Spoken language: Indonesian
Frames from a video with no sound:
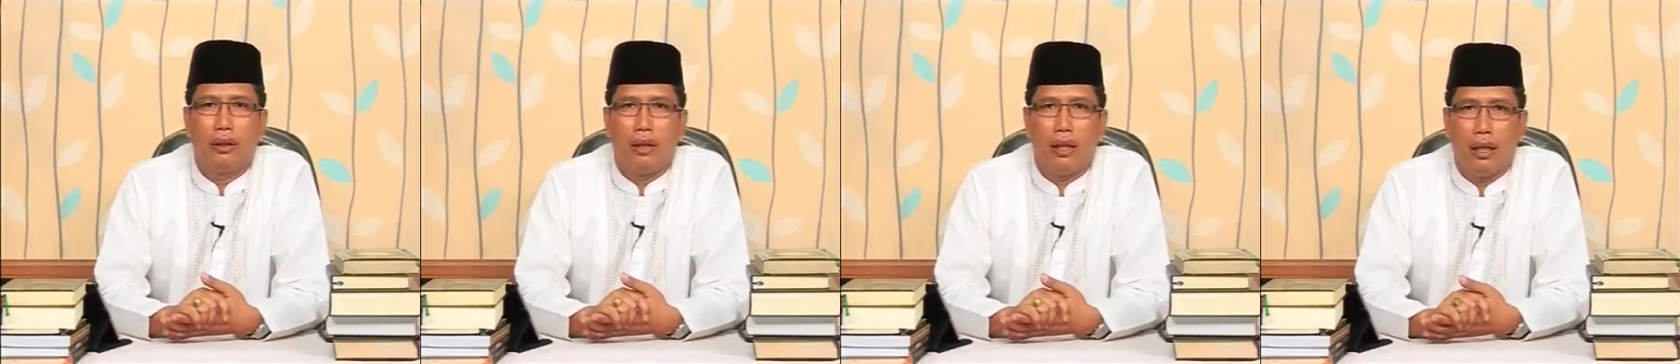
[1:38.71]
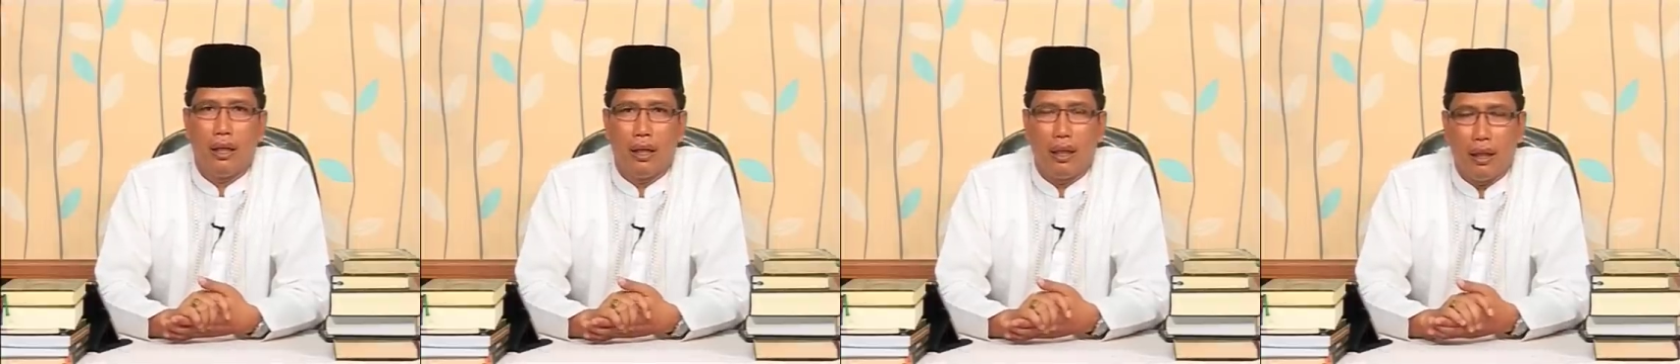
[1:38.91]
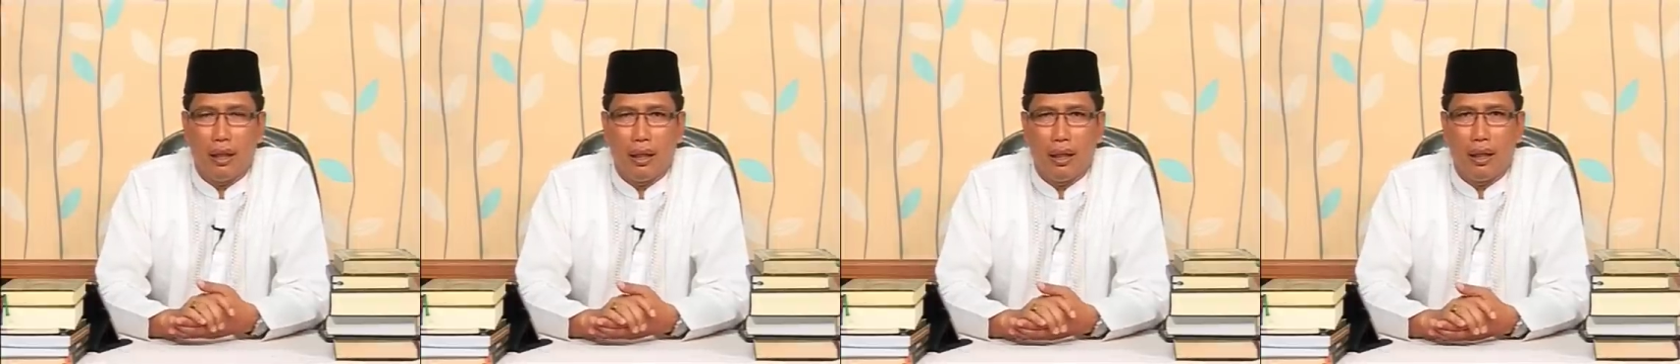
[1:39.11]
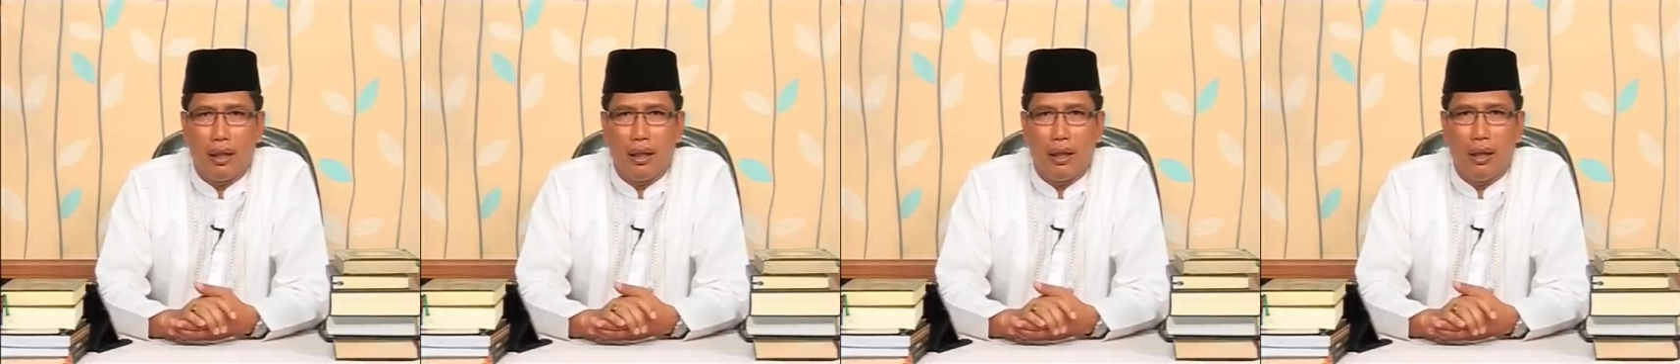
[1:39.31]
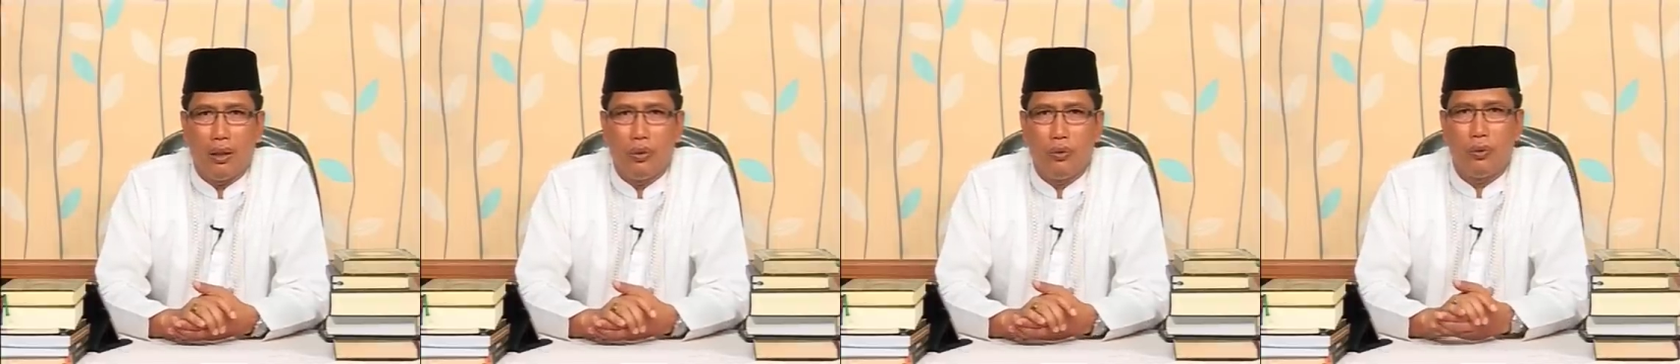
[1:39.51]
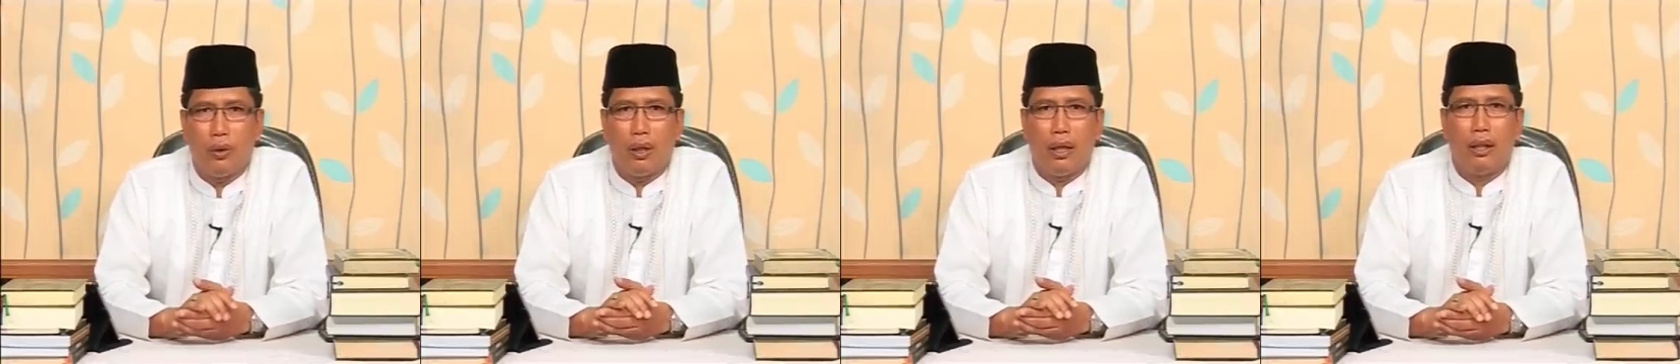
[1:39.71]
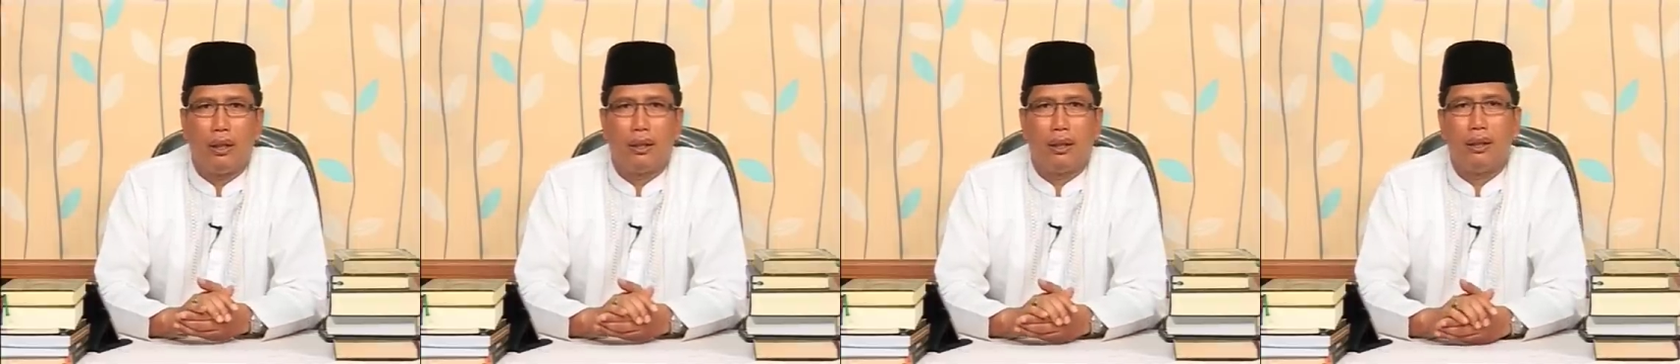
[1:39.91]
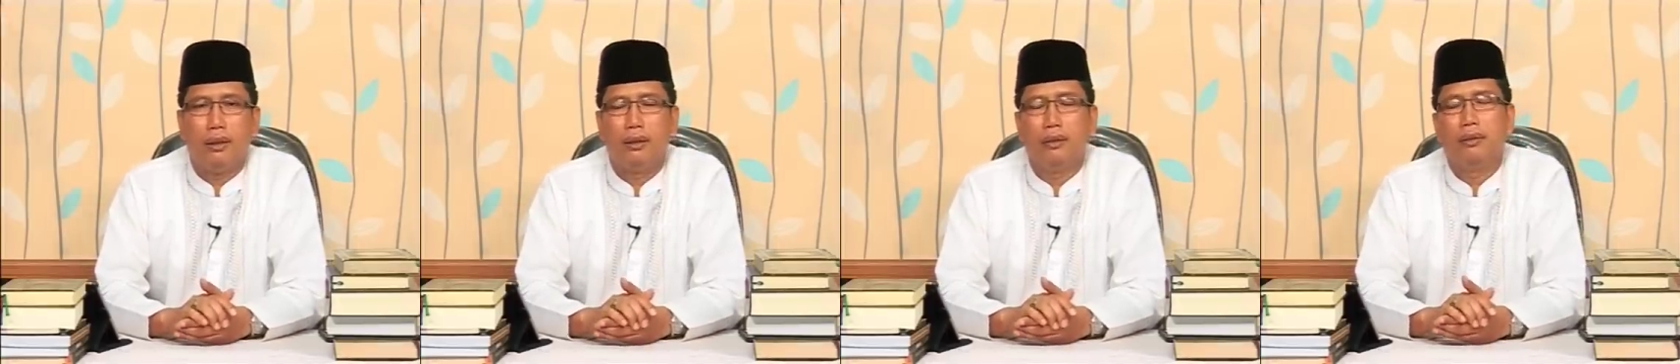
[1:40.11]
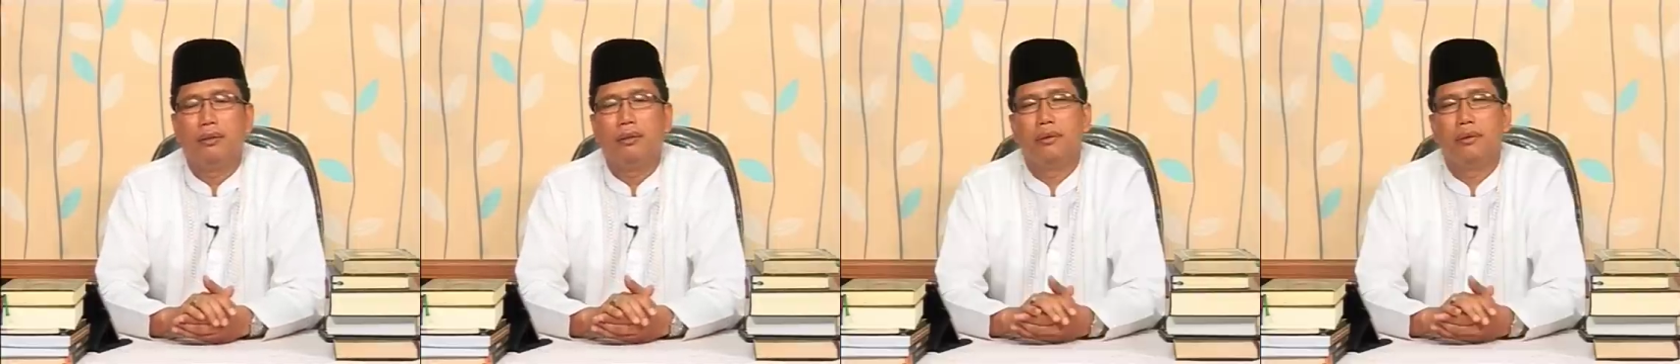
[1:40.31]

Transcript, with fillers: Ta'ala anugerahkan